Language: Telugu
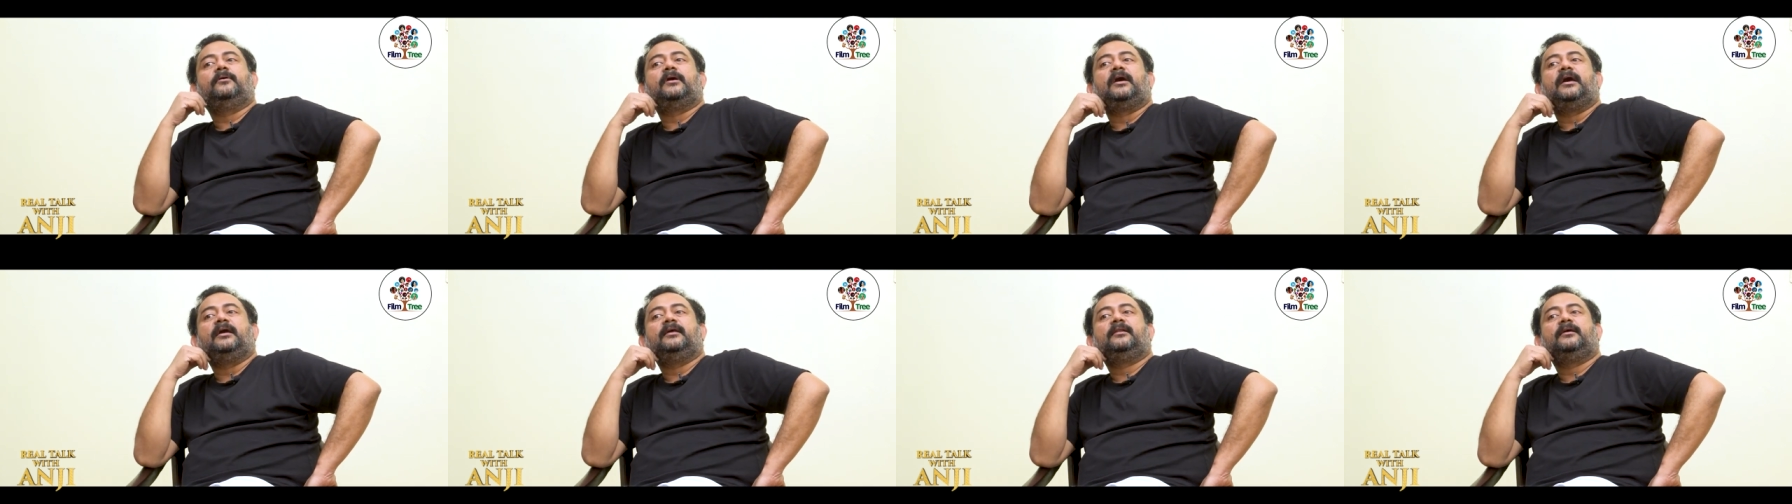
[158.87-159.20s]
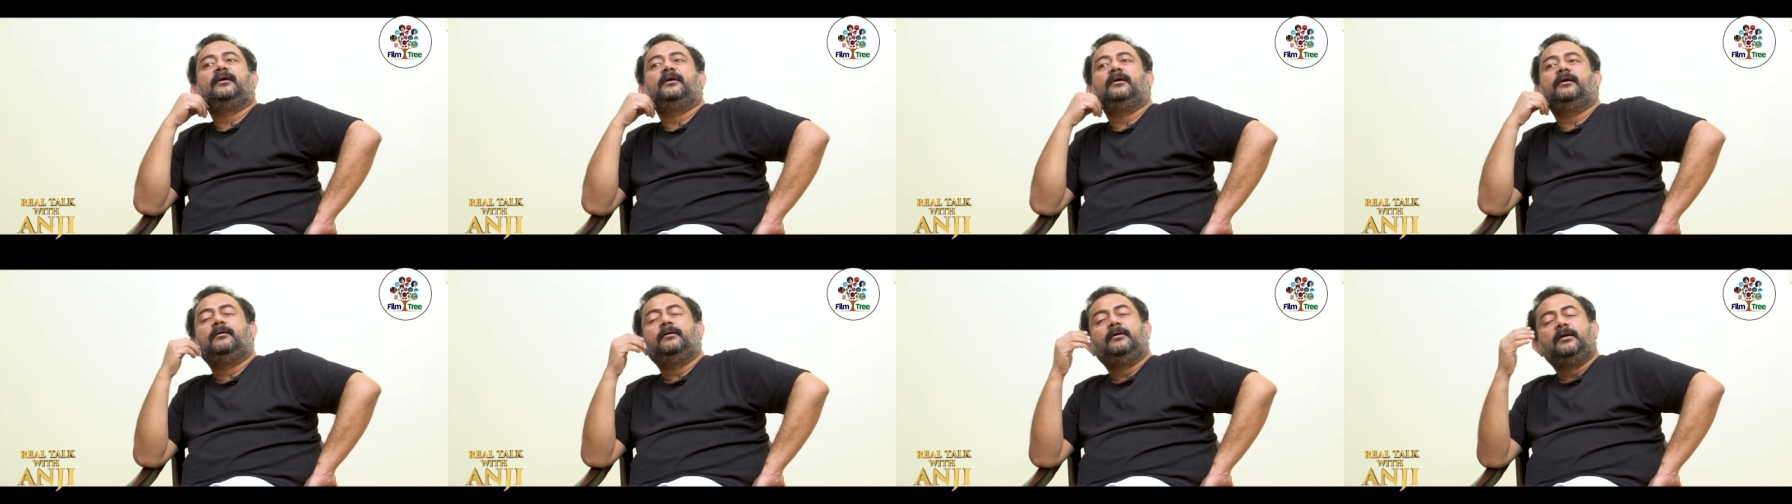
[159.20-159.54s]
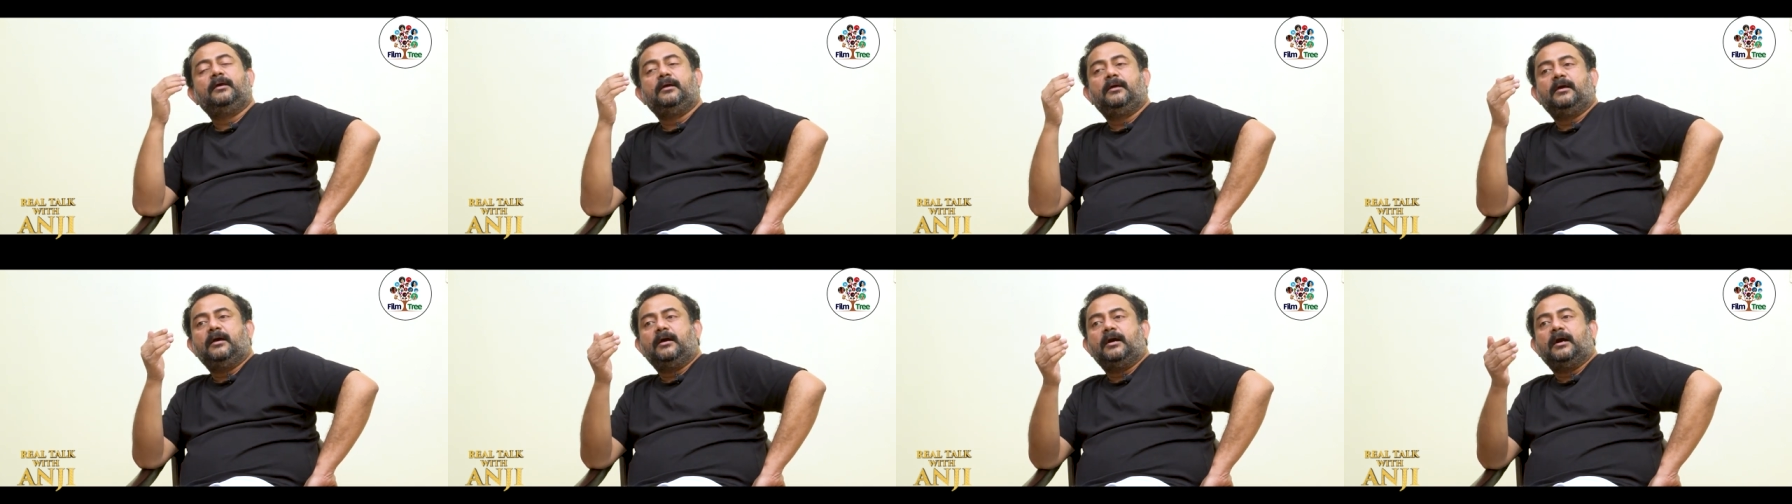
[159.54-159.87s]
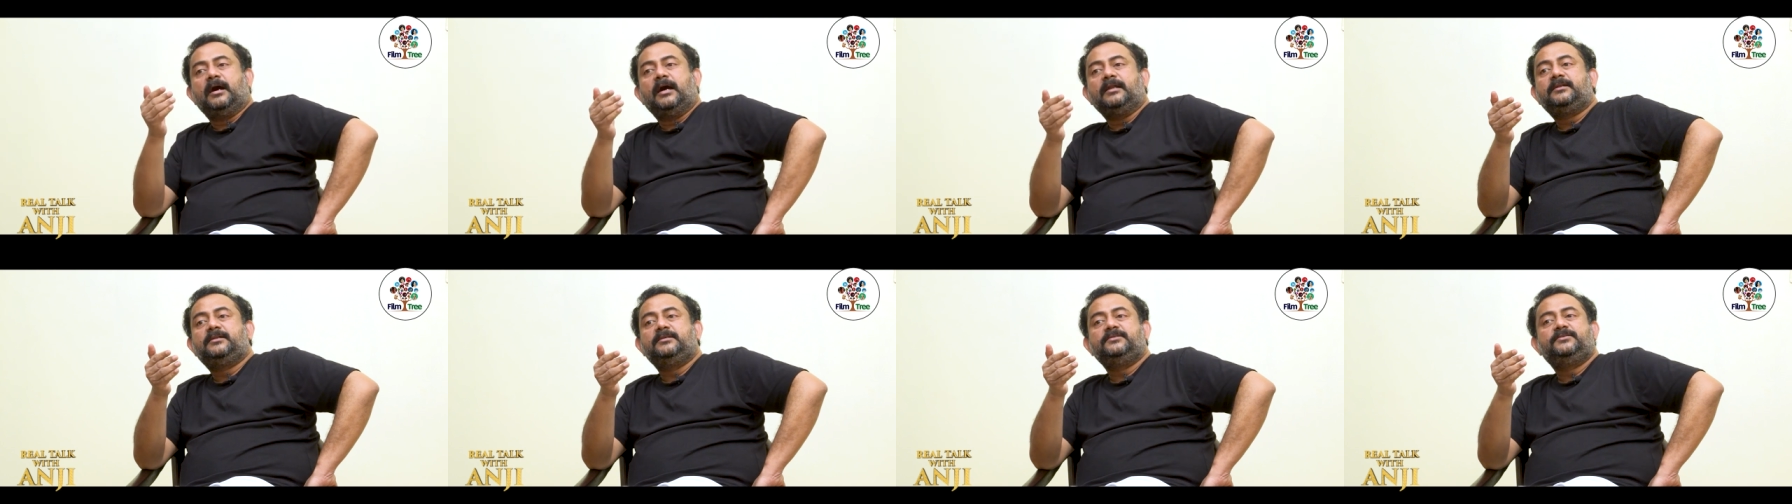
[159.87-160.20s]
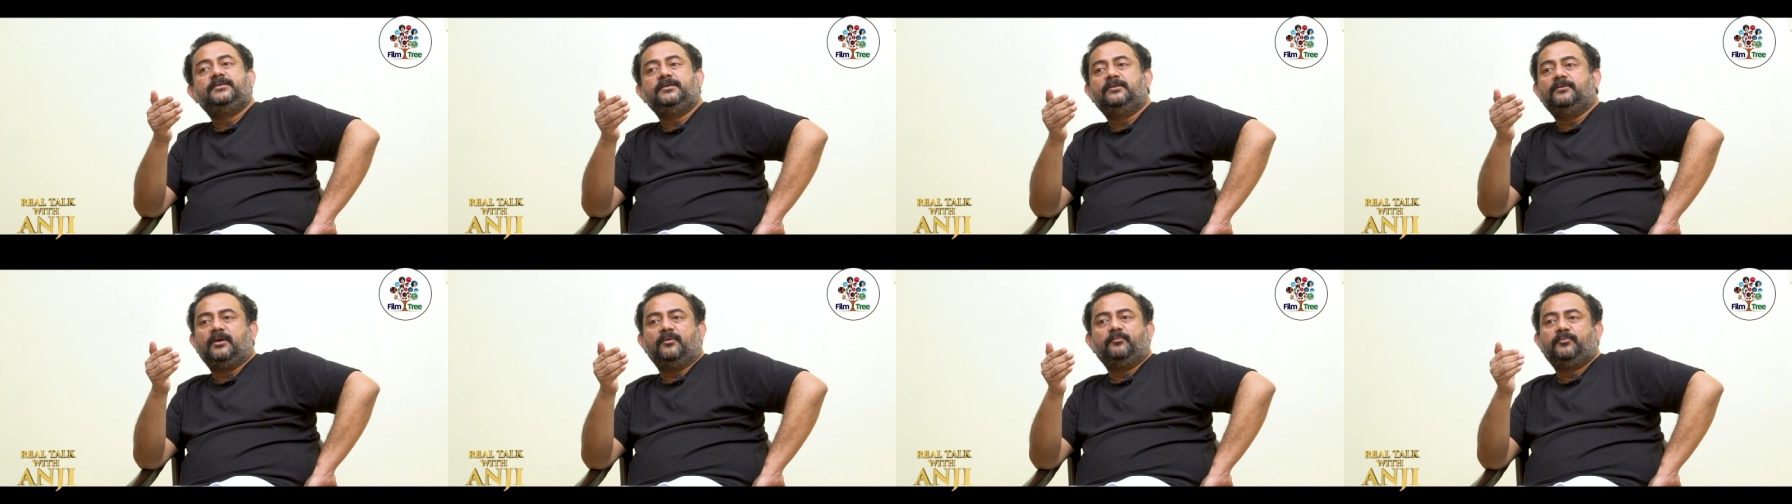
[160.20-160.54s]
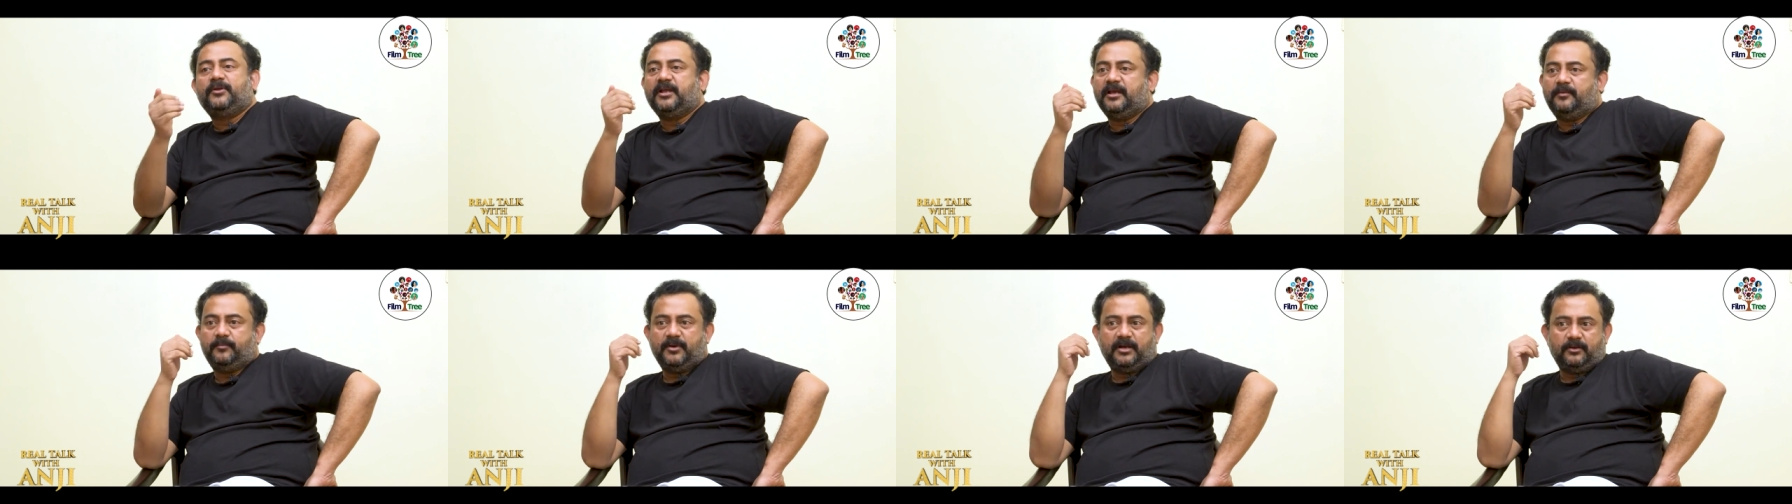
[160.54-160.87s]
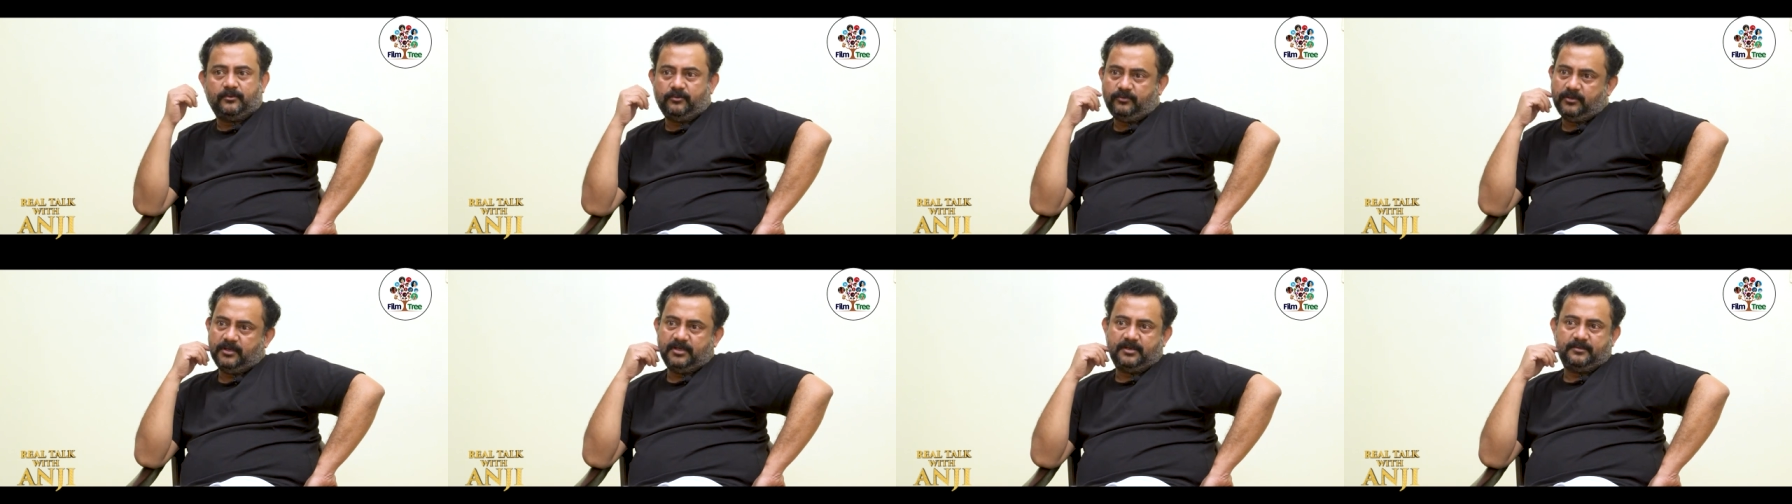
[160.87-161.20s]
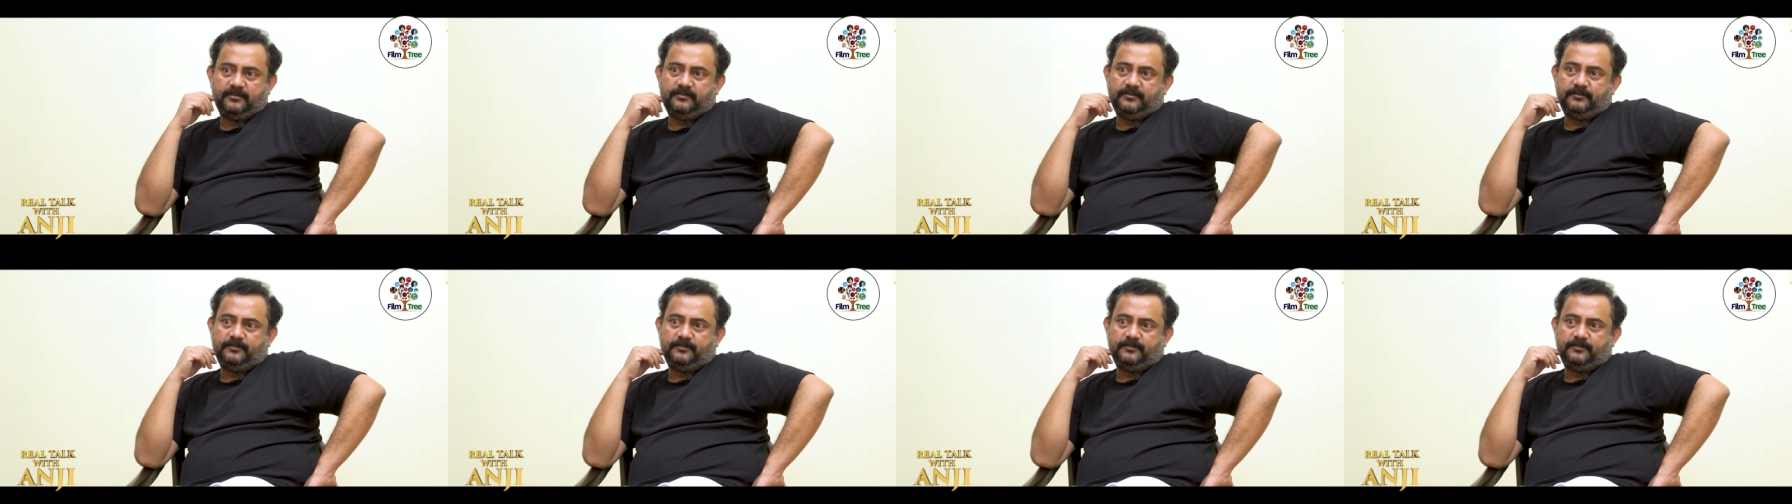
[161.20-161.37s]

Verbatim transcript: ఆయన ఆర్టీసీలో ఎంప్లాయ్ మా గురుగారు